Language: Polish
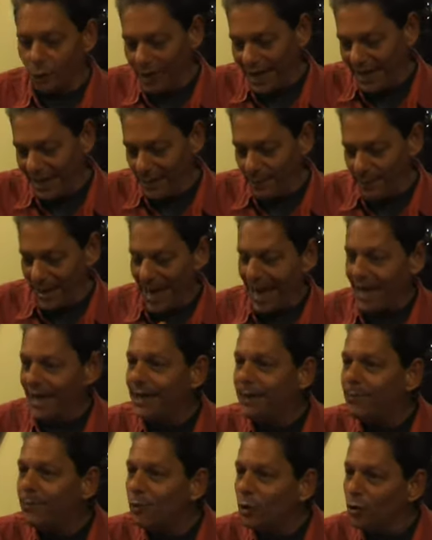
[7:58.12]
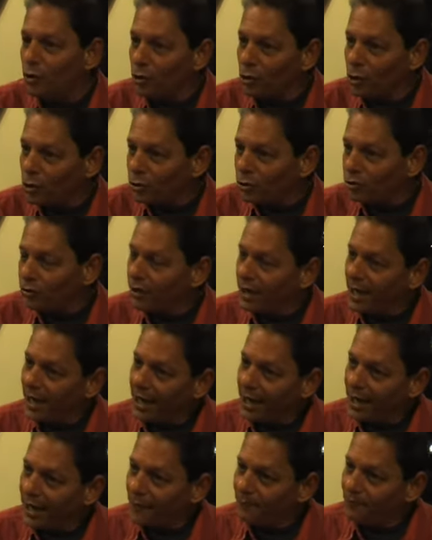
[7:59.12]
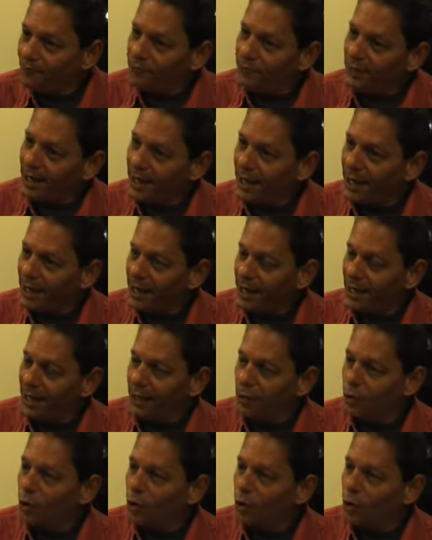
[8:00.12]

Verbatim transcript: Mechanizm komunikacji między ludem a władzą. Y